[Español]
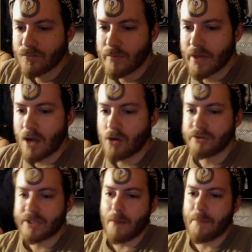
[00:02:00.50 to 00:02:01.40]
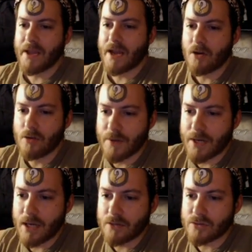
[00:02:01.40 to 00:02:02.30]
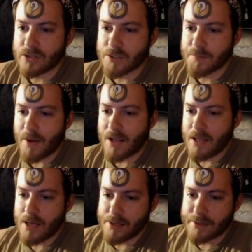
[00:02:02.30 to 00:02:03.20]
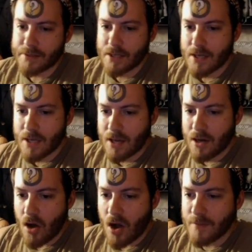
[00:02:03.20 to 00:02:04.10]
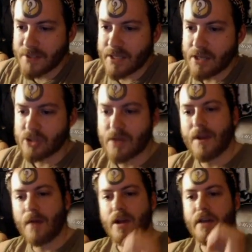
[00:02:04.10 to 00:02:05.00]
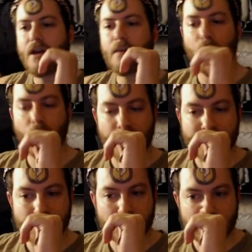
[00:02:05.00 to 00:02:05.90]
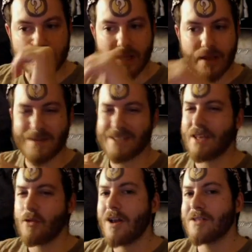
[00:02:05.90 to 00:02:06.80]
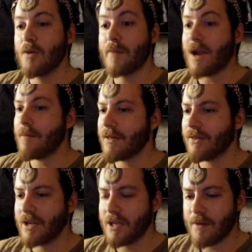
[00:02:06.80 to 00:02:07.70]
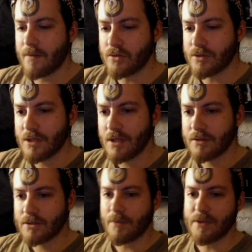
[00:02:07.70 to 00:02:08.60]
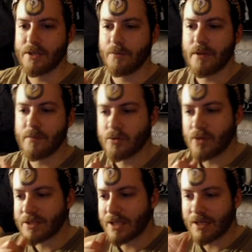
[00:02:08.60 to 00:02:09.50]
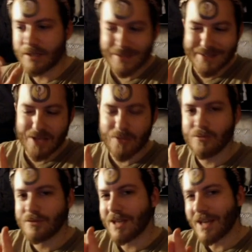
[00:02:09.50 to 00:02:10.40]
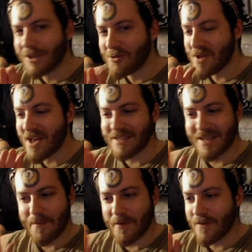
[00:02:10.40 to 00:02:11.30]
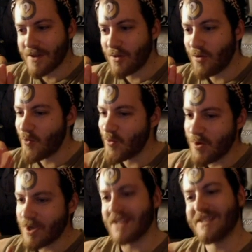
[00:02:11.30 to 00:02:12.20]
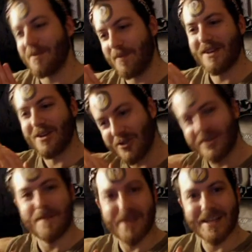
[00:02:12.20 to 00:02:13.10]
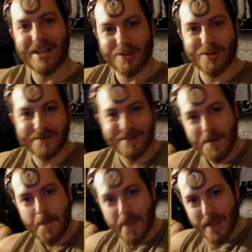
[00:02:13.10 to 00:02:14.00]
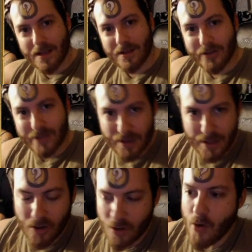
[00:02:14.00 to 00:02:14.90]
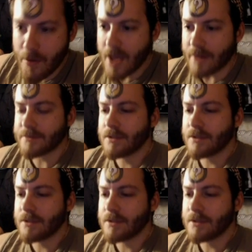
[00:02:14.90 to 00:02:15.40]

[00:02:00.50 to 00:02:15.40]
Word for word: Venga, contra Pícaro. Vigila tus espaldas. La hoja misteriosa me la voy a quedar, pero lo demás es coste demasiado alto para el mazo que llevamos. Entonces, a ver si obtenemos una secretista y un secreto ya. Sería perfecto. Uh, casi el coste más alto. Coste 5. Muy bien.